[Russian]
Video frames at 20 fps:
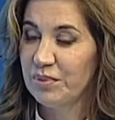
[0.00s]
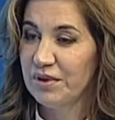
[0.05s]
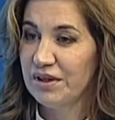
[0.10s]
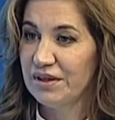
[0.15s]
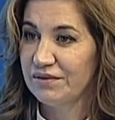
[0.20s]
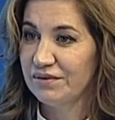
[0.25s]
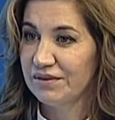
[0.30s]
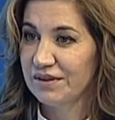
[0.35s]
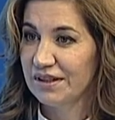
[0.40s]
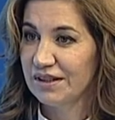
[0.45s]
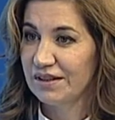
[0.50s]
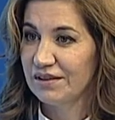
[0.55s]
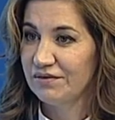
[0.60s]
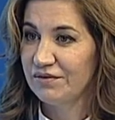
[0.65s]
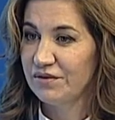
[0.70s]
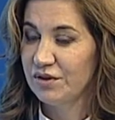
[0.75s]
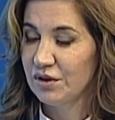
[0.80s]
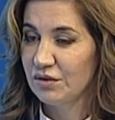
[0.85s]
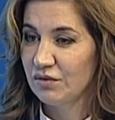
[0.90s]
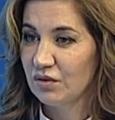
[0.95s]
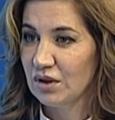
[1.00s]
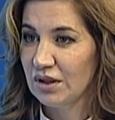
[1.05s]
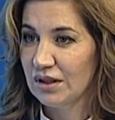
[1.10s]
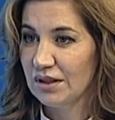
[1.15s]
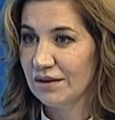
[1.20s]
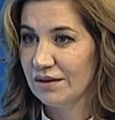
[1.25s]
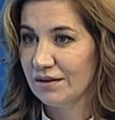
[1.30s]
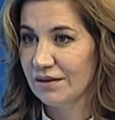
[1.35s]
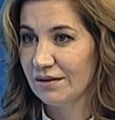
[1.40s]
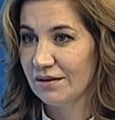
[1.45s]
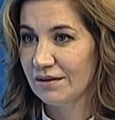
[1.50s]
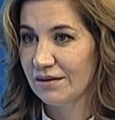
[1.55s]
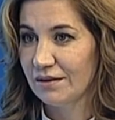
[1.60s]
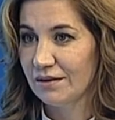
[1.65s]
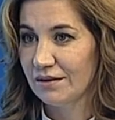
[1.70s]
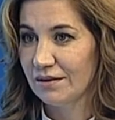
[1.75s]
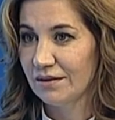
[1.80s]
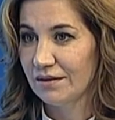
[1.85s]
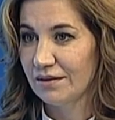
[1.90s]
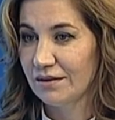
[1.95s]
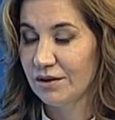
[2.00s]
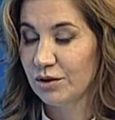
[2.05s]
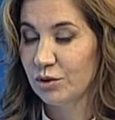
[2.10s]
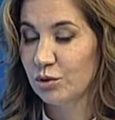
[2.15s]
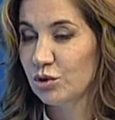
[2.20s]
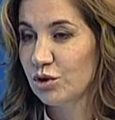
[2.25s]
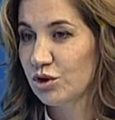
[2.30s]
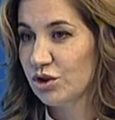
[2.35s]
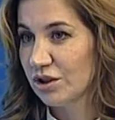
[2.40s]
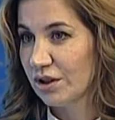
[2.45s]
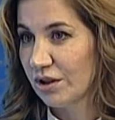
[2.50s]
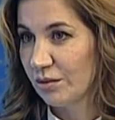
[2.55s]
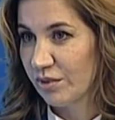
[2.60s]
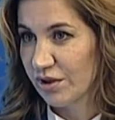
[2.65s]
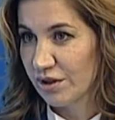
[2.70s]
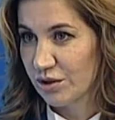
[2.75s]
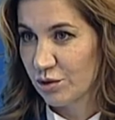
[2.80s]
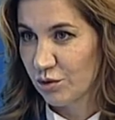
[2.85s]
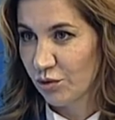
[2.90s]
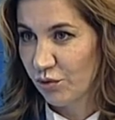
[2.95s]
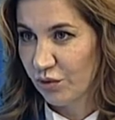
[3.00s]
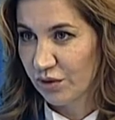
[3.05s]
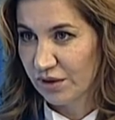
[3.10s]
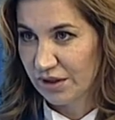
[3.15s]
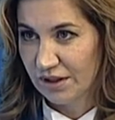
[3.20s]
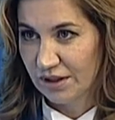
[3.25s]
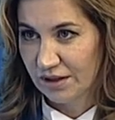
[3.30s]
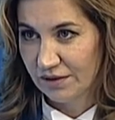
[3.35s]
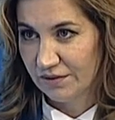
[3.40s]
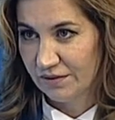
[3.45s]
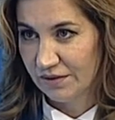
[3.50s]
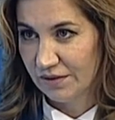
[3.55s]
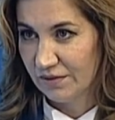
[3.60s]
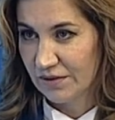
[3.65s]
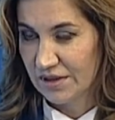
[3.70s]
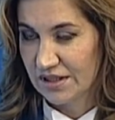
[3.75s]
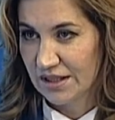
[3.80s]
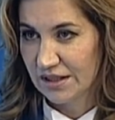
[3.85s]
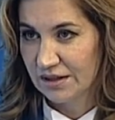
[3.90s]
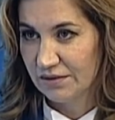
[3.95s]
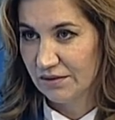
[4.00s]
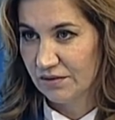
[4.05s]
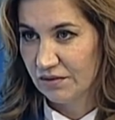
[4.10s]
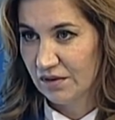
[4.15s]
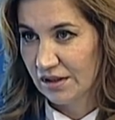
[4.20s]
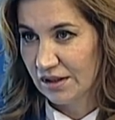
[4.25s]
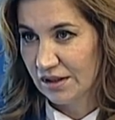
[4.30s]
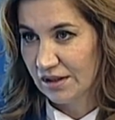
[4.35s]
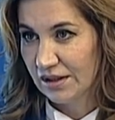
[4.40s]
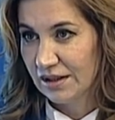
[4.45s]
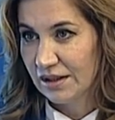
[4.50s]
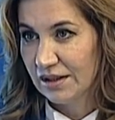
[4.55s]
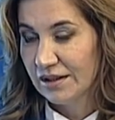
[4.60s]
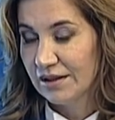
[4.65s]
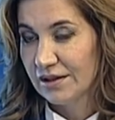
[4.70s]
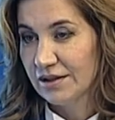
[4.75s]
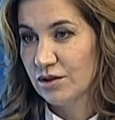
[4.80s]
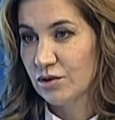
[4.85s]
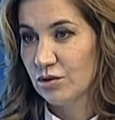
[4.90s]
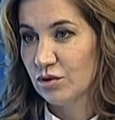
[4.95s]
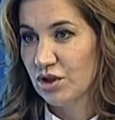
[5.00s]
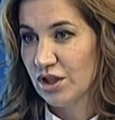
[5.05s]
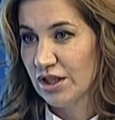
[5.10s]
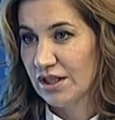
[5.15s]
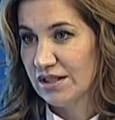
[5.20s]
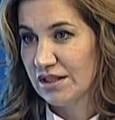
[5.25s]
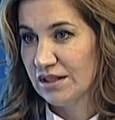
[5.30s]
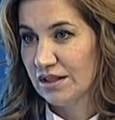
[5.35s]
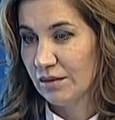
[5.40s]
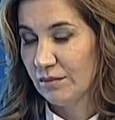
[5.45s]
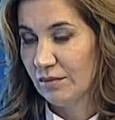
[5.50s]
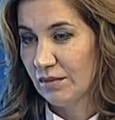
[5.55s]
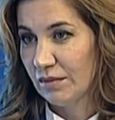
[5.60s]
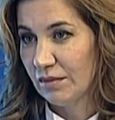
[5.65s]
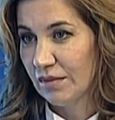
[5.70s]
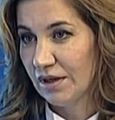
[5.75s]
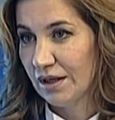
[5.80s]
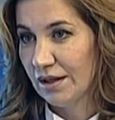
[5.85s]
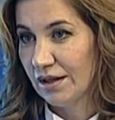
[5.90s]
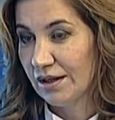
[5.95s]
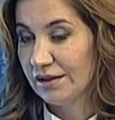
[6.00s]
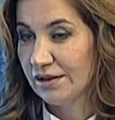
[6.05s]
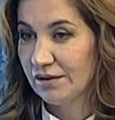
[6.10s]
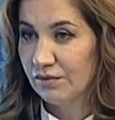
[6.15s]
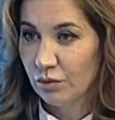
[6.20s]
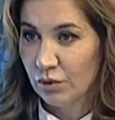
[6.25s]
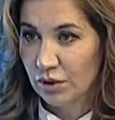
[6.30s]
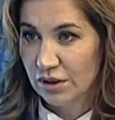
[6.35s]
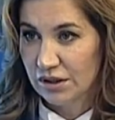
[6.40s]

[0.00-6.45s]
перефотографировании э, лучших образцов фотографии 20 века с участием одного